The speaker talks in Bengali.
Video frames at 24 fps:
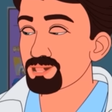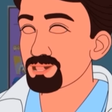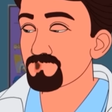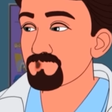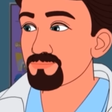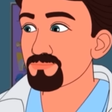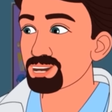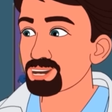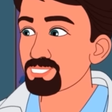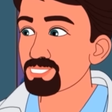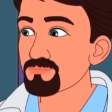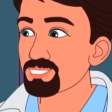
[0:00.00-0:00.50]

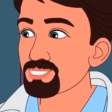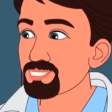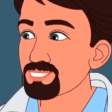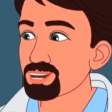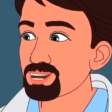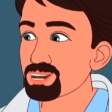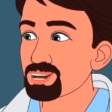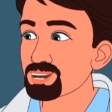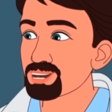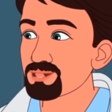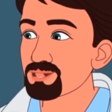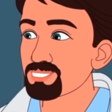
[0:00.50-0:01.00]
পাওয়ার কিছু
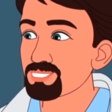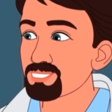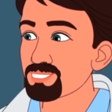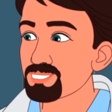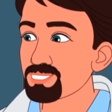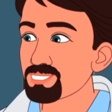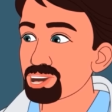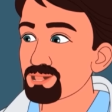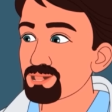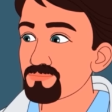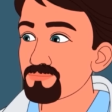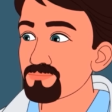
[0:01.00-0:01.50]
নেই
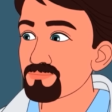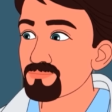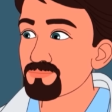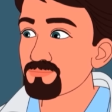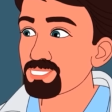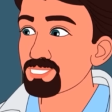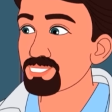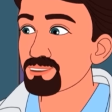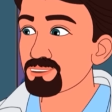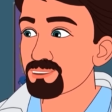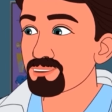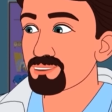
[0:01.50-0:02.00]

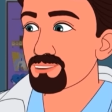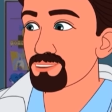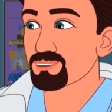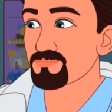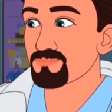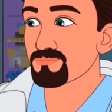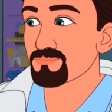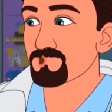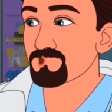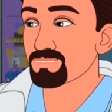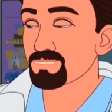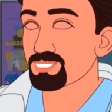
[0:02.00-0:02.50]
হয়তো
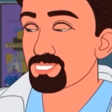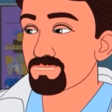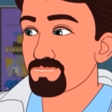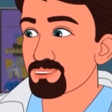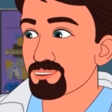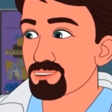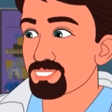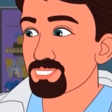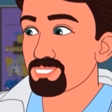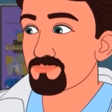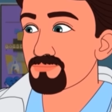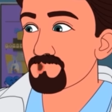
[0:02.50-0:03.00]
আপনার ছেলে
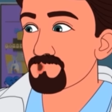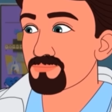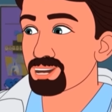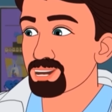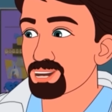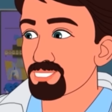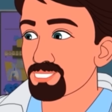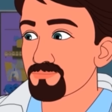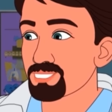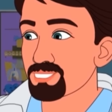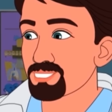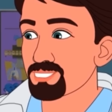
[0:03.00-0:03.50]
মাটিতে
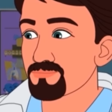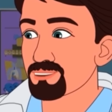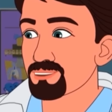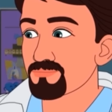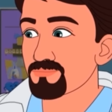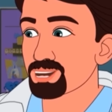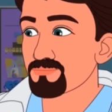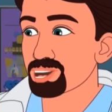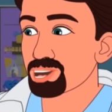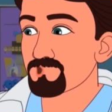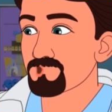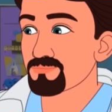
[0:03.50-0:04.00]
পড়ে
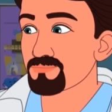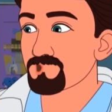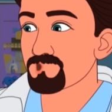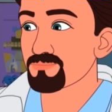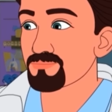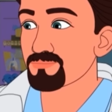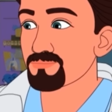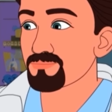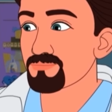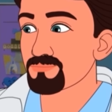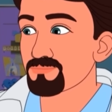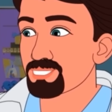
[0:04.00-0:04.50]
গিয়েছিল
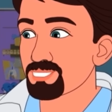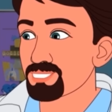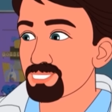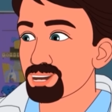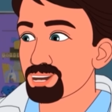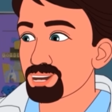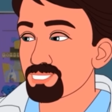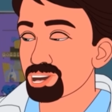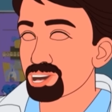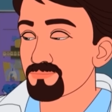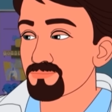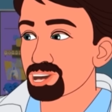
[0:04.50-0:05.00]
তাই
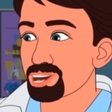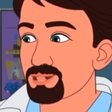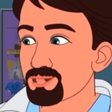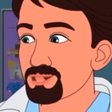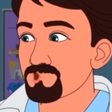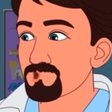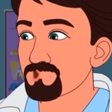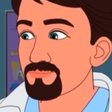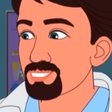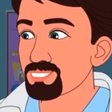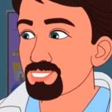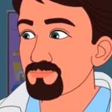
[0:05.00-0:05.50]
মাথায় চোট
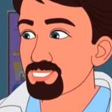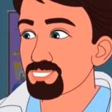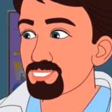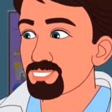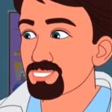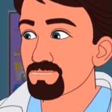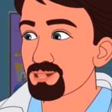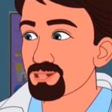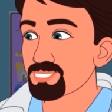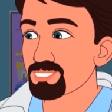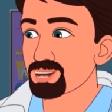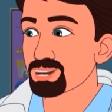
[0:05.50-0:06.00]
লেগে
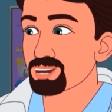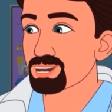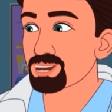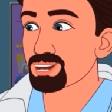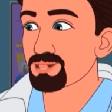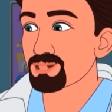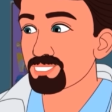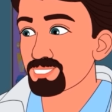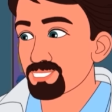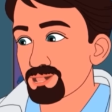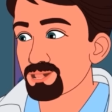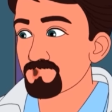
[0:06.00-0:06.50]
গিয়েছিল একটু
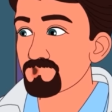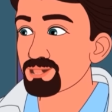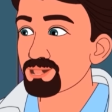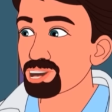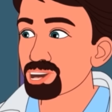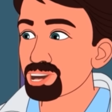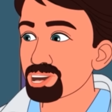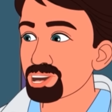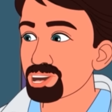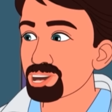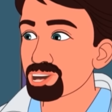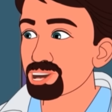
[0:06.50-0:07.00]
কিছুদিনে ঠিক
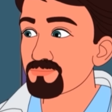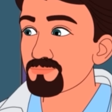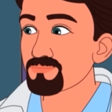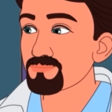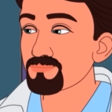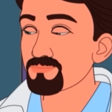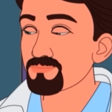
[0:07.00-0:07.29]
হয়ে যাবে